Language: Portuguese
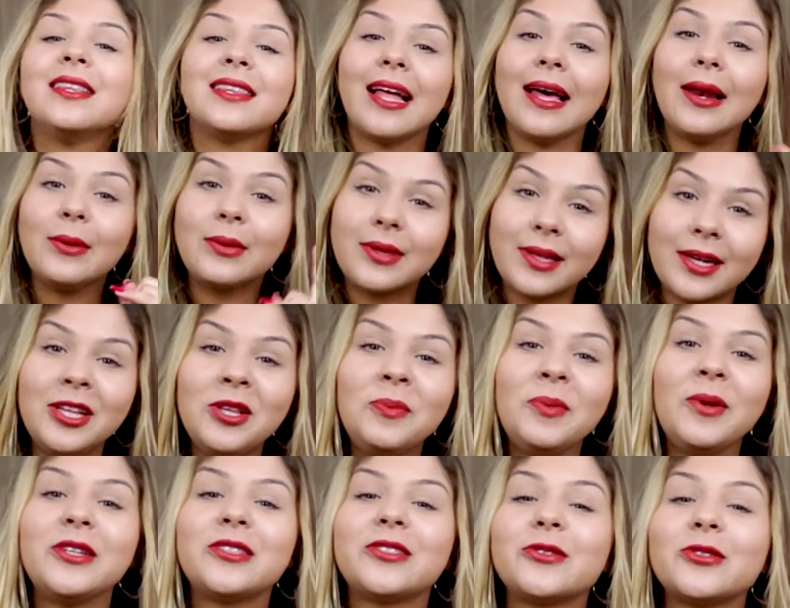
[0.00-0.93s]
está
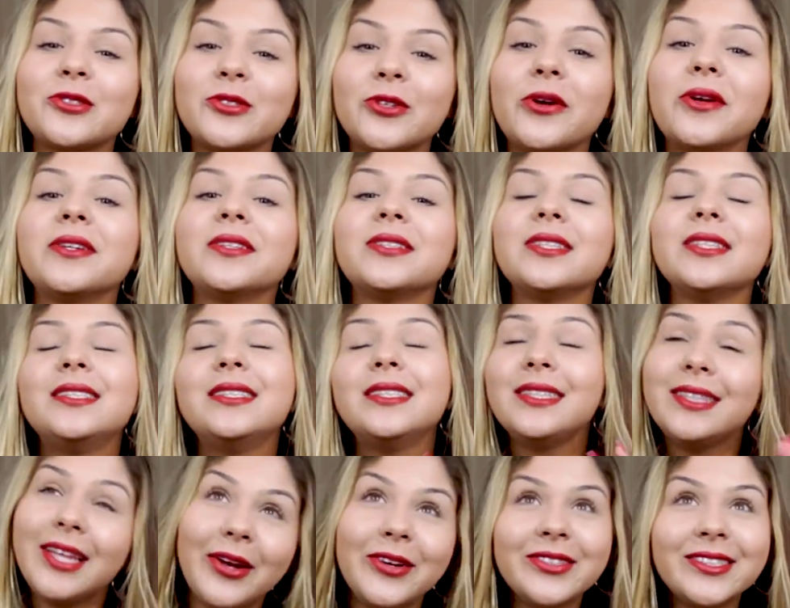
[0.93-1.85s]
lutando pelos seus sonhos e,
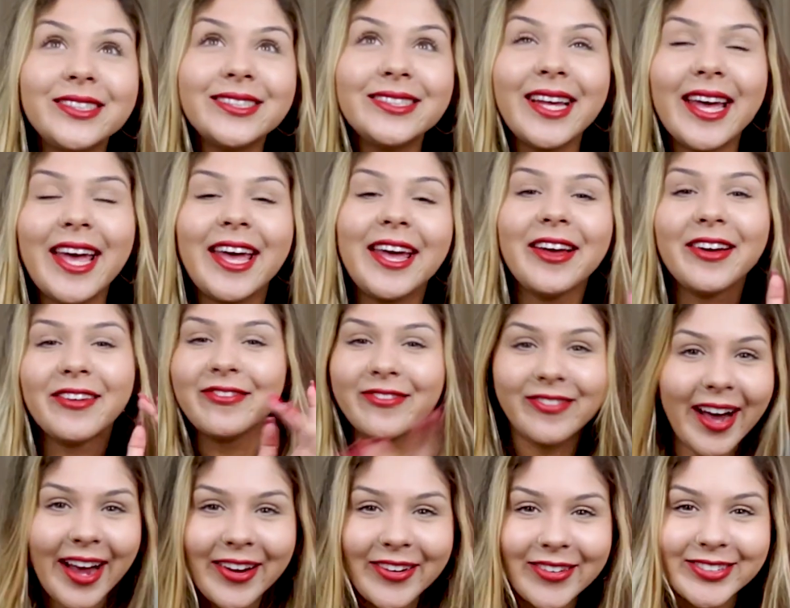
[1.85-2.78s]
se Deus quiser,
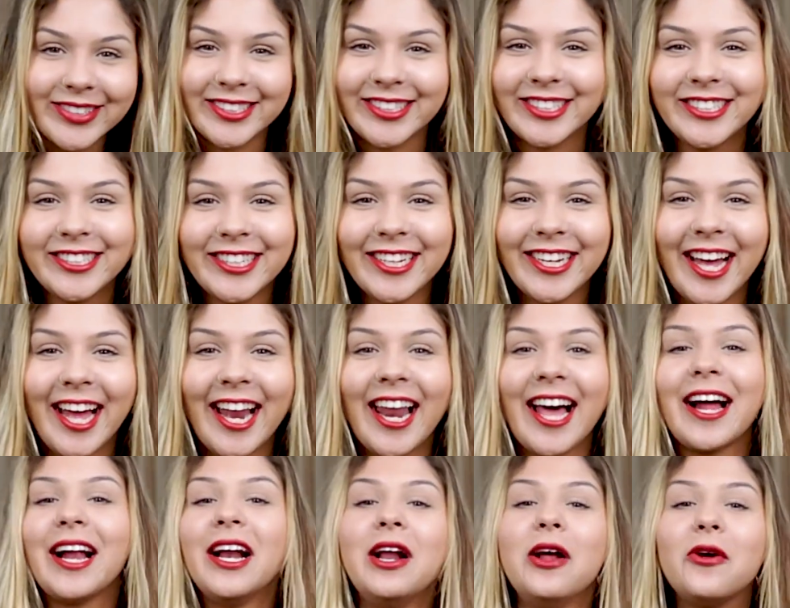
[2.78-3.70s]
vai conseguir chegar
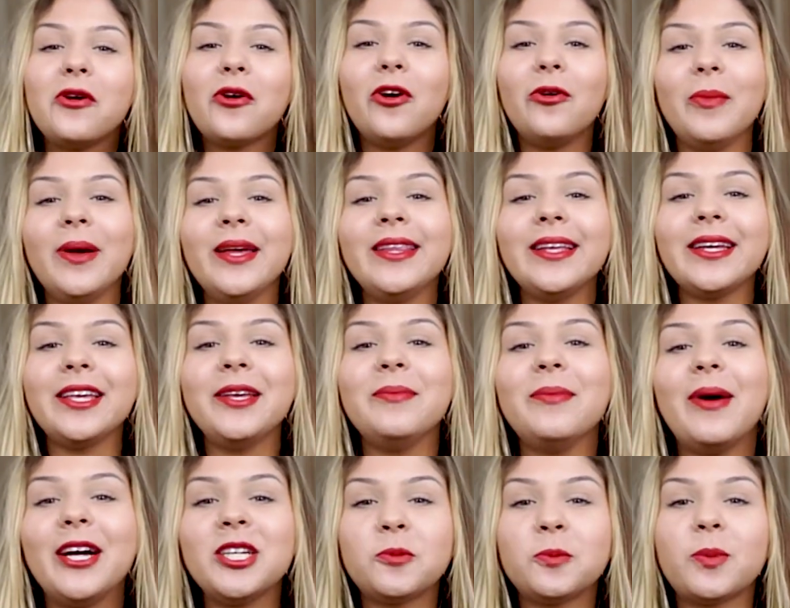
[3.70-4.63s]
lá. Comenta aqui
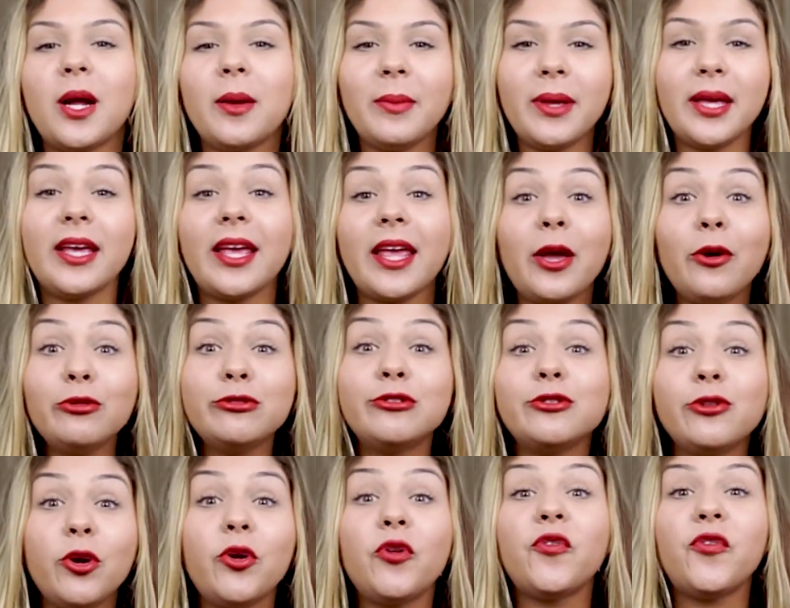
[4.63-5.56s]
embaixo pra mim, eu
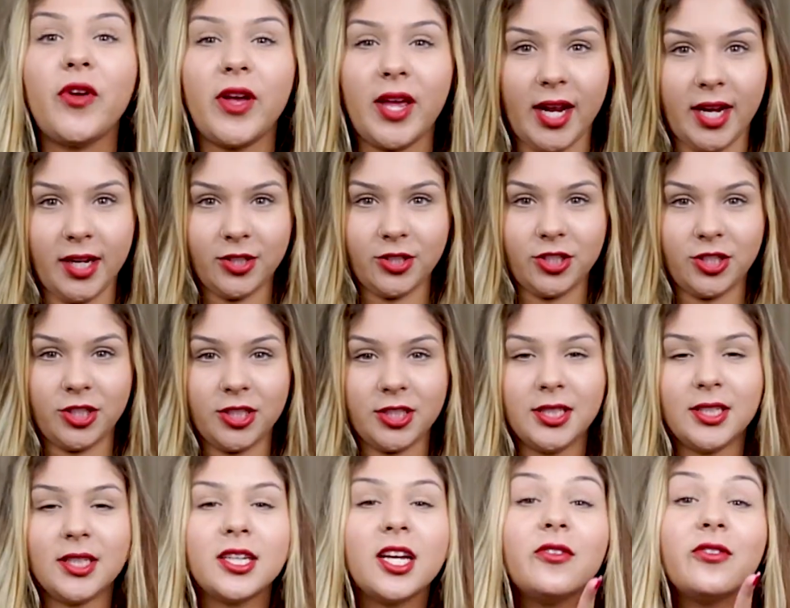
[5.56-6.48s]
sou
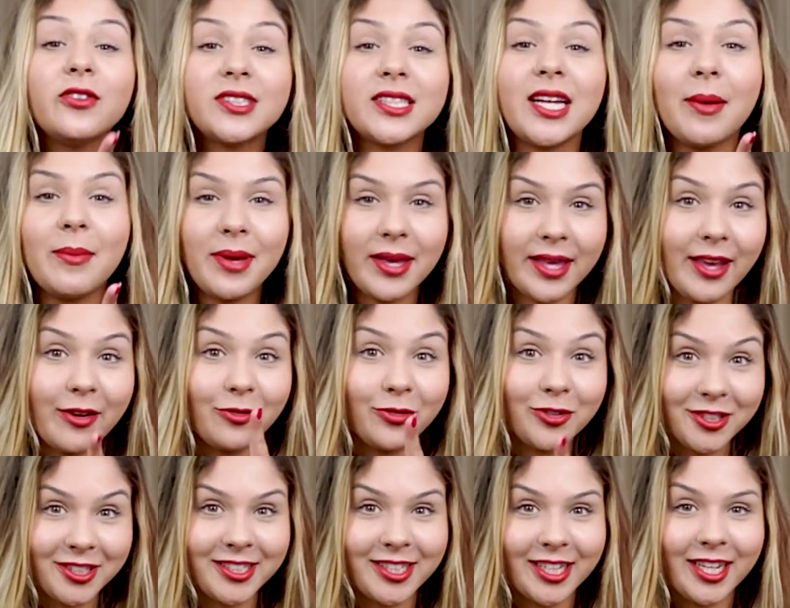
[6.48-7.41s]
diferente. Que eu vou saber que é
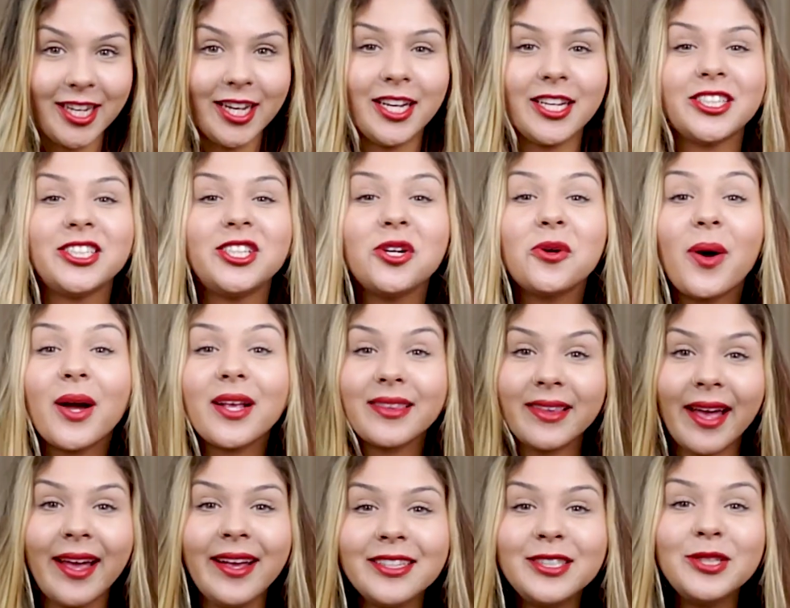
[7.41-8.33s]
você que chegou
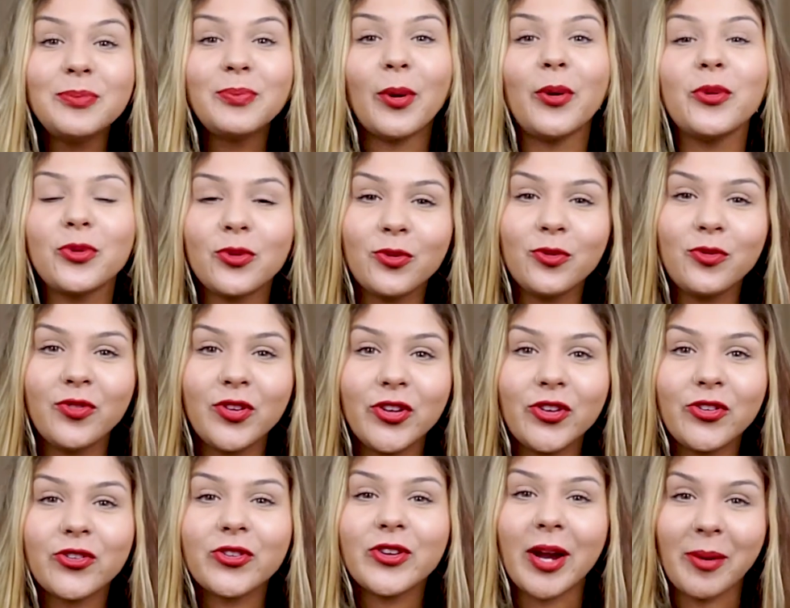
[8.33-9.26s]
até esse ponto do
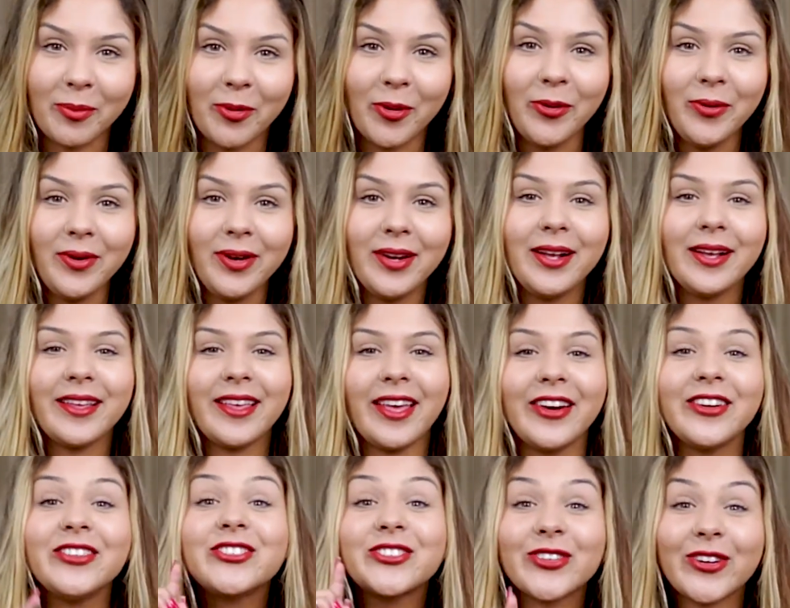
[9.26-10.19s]
vídeo, tá bom?
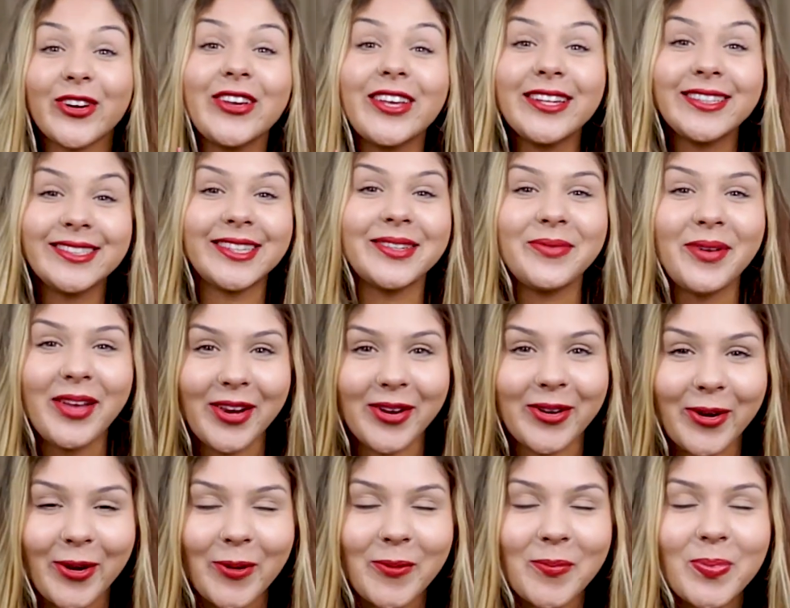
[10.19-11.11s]
Quero te conhecer
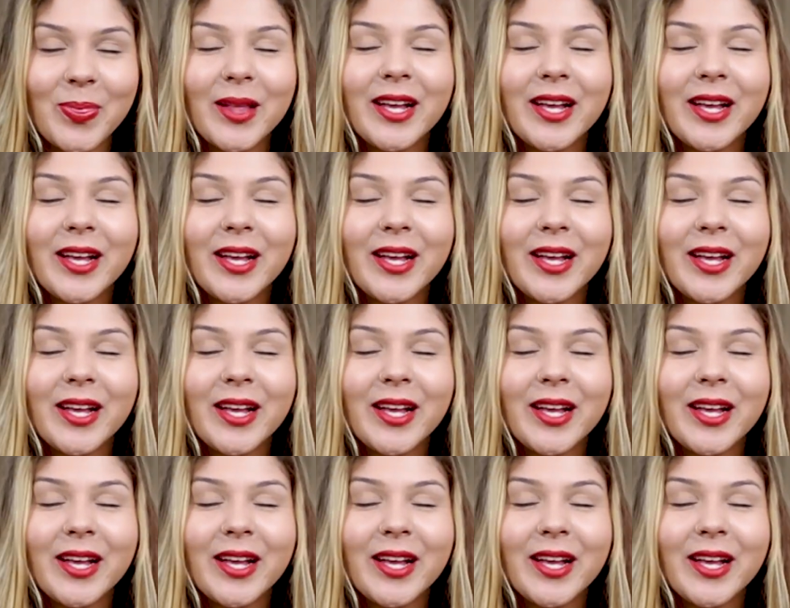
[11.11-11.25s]
melhor.